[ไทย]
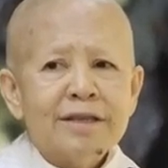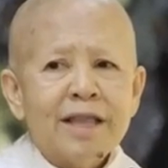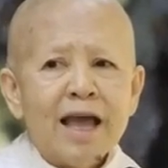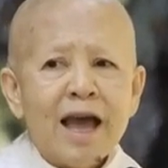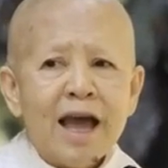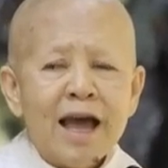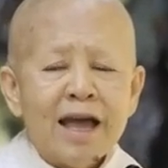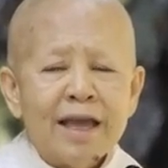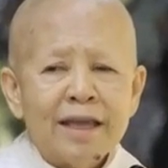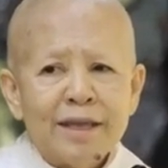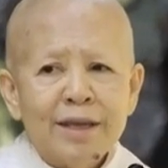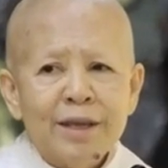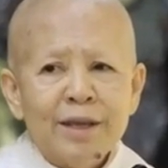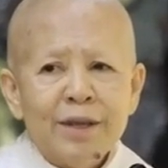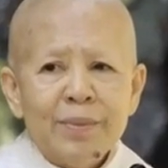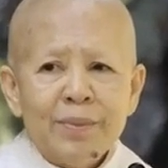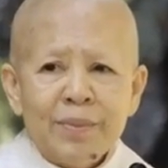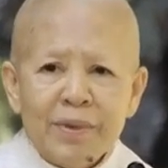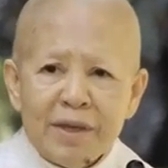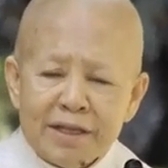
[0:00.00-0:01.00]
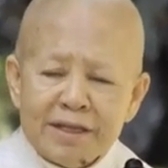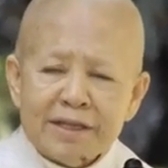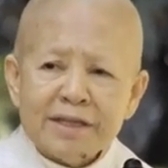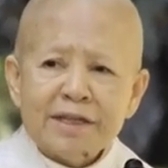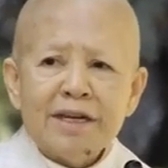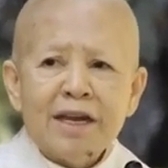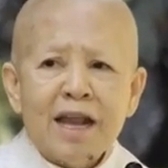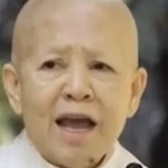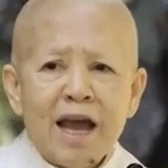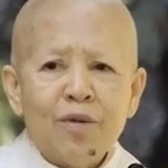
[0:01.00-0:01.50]
ได้พิจา
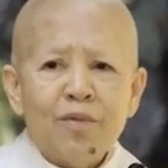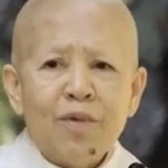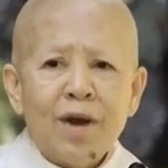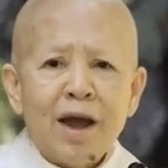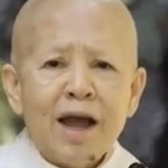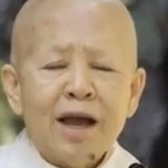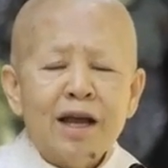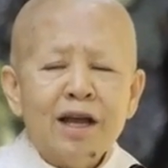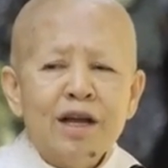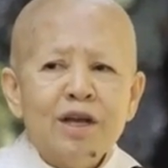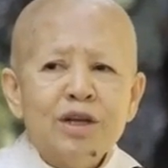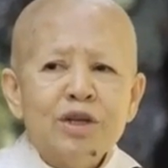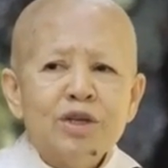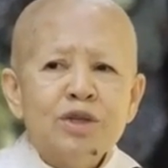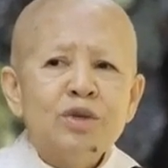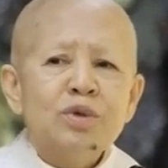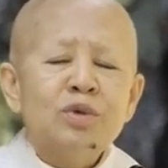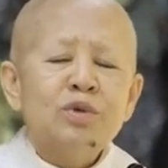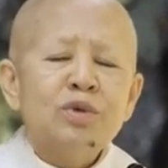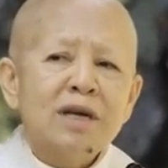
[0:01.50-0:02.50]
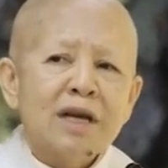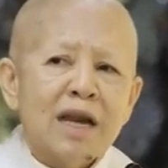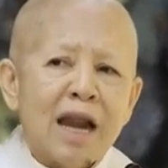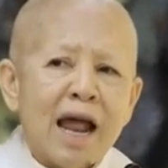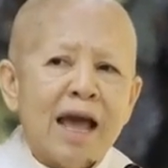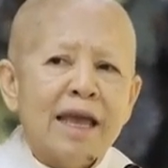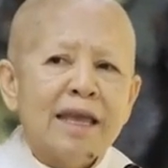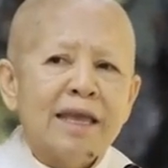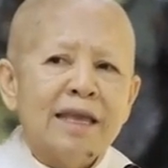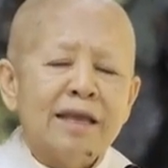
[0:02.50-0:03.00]
รณาว่าอยู่ใก
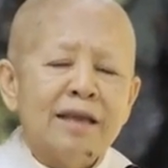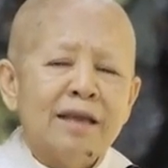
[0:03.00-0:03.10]
ล้